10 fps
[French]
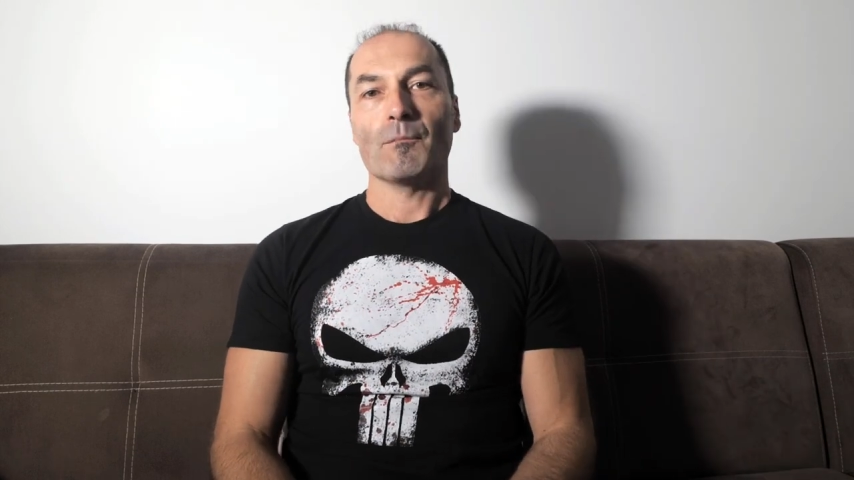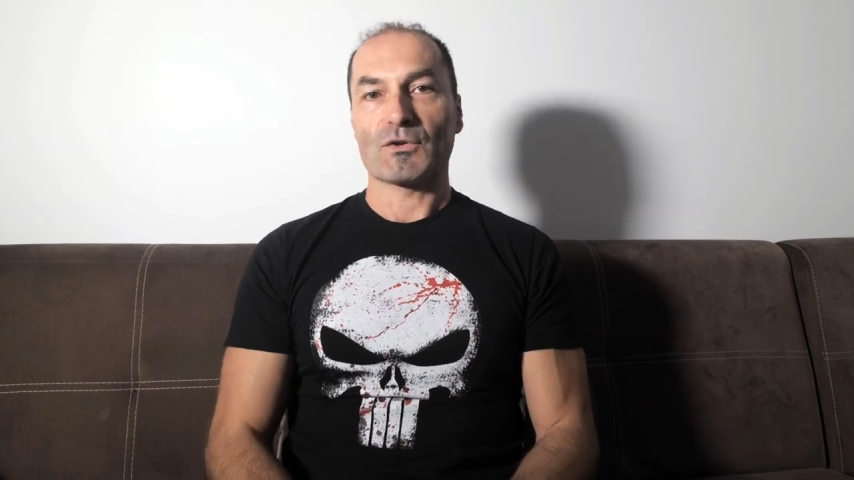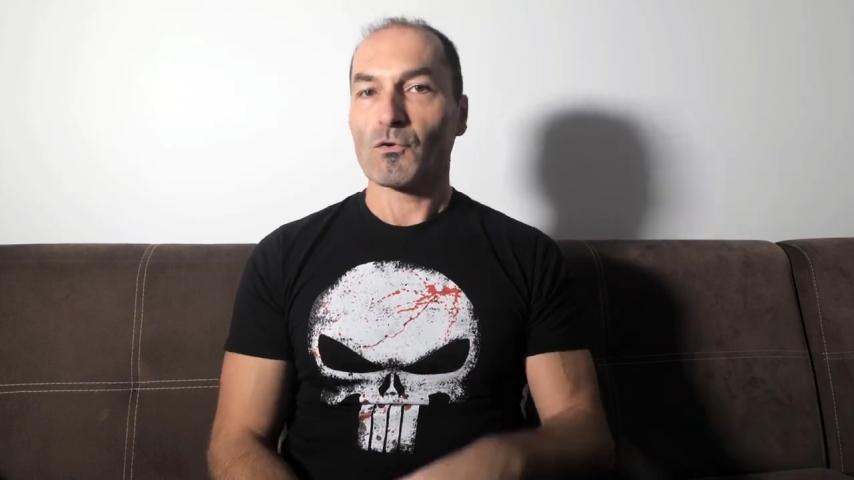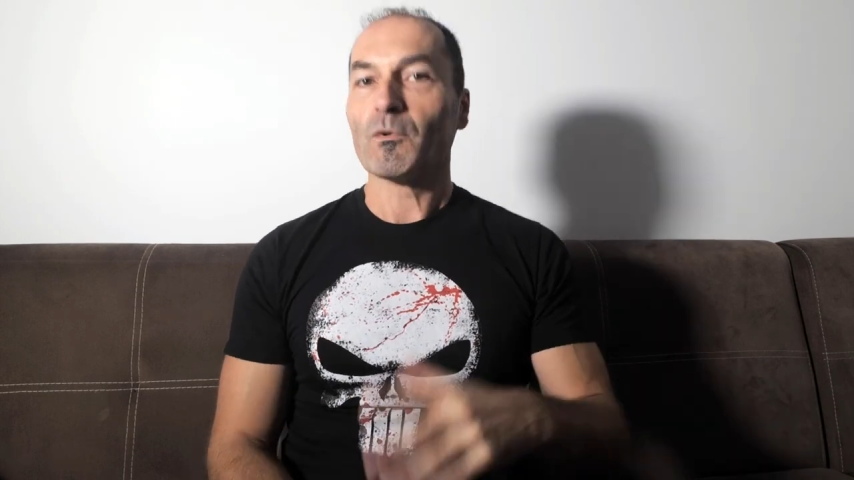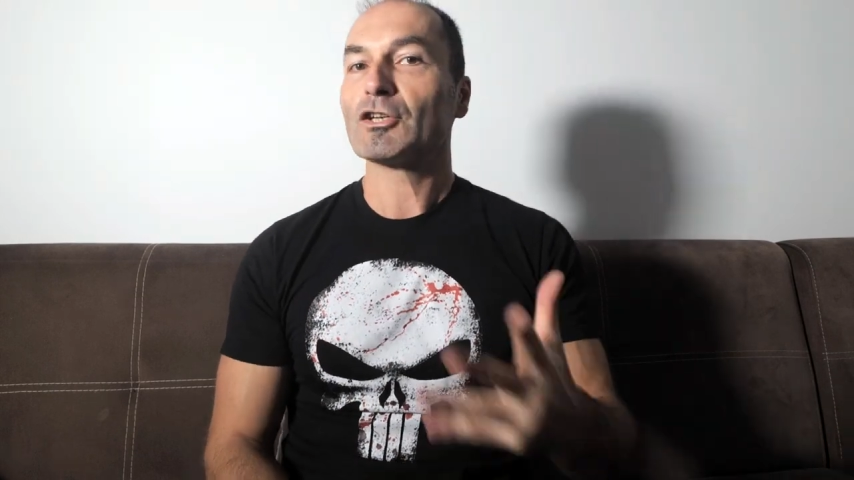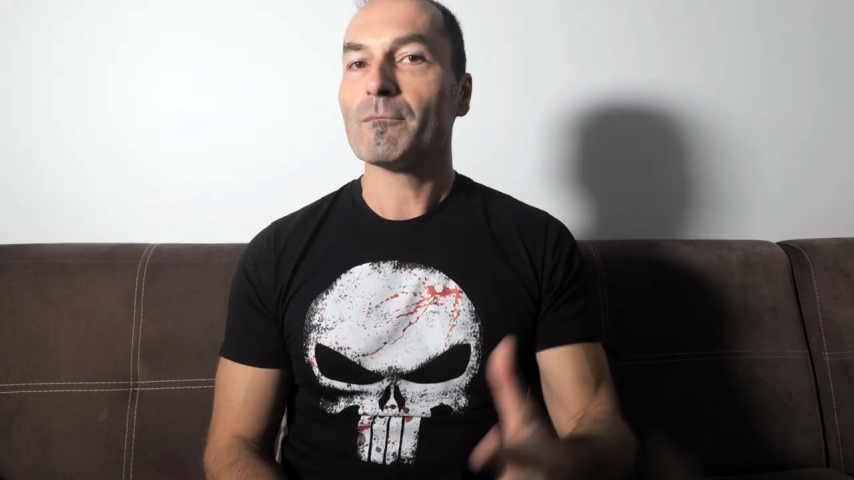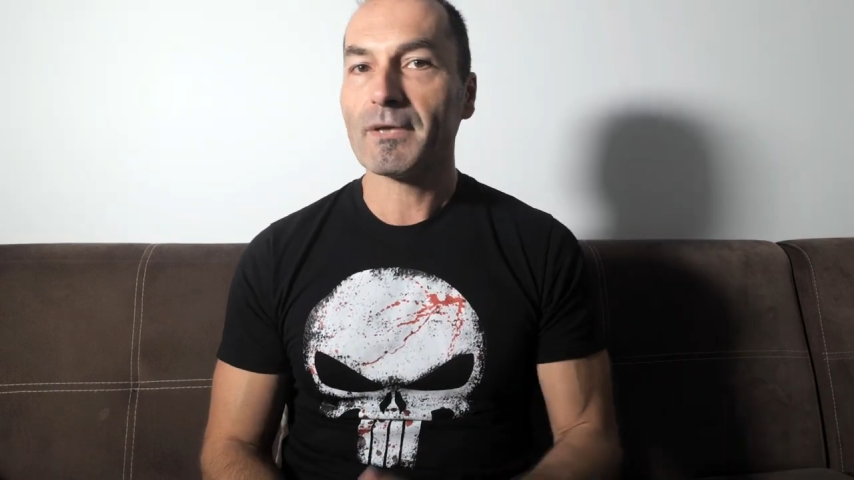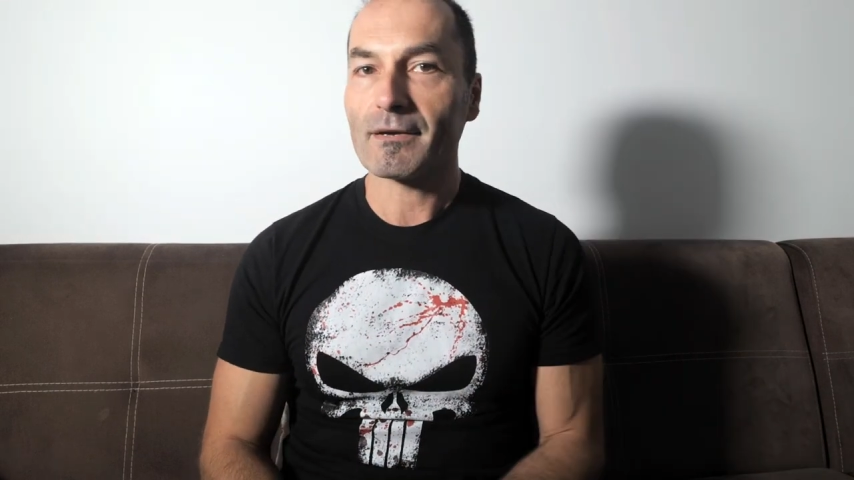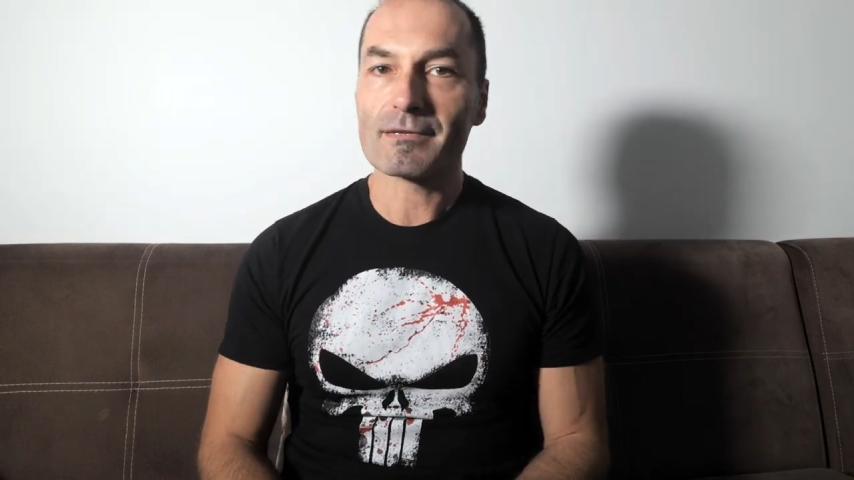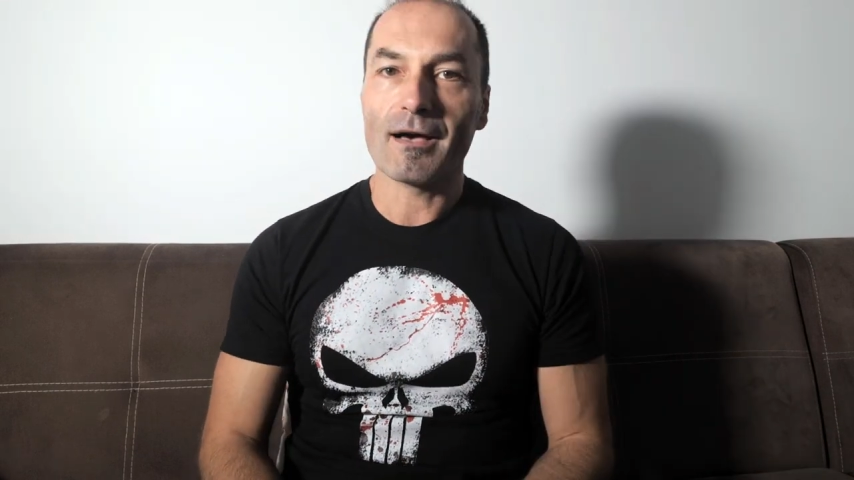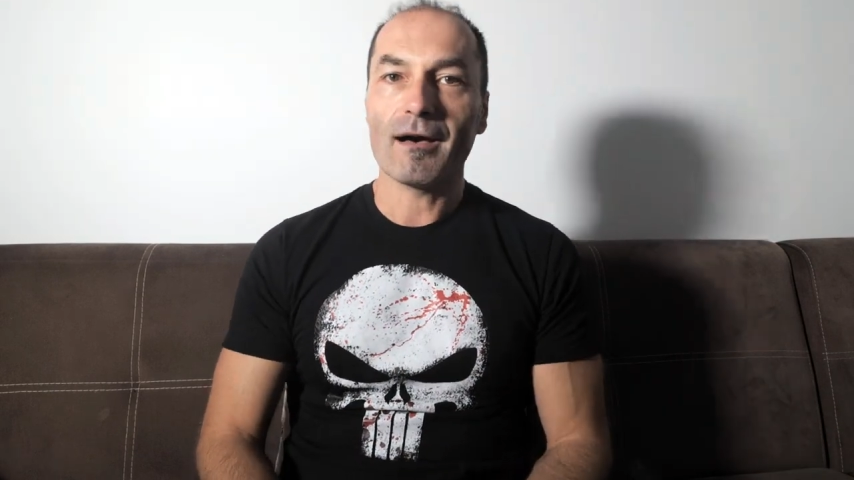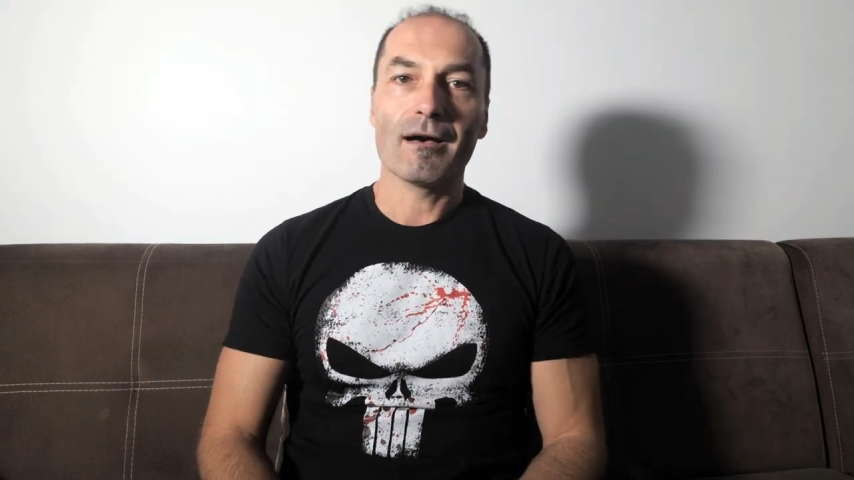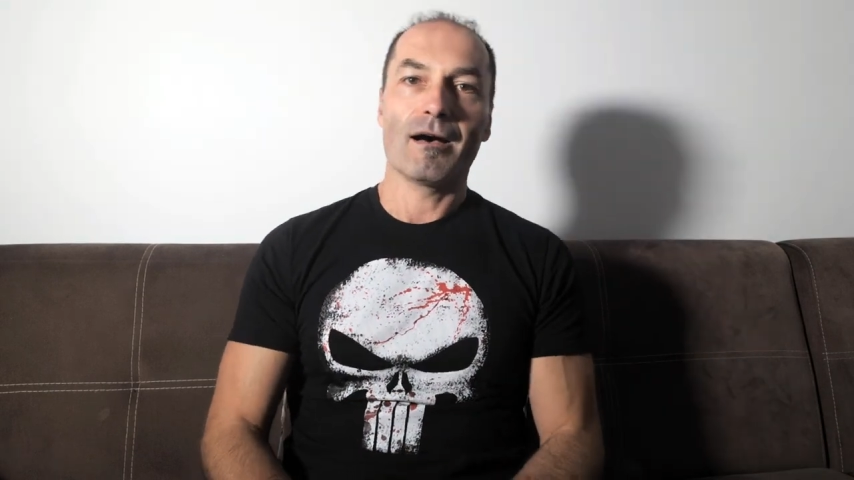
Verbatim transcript: Parce que moi, j'aime bien ça,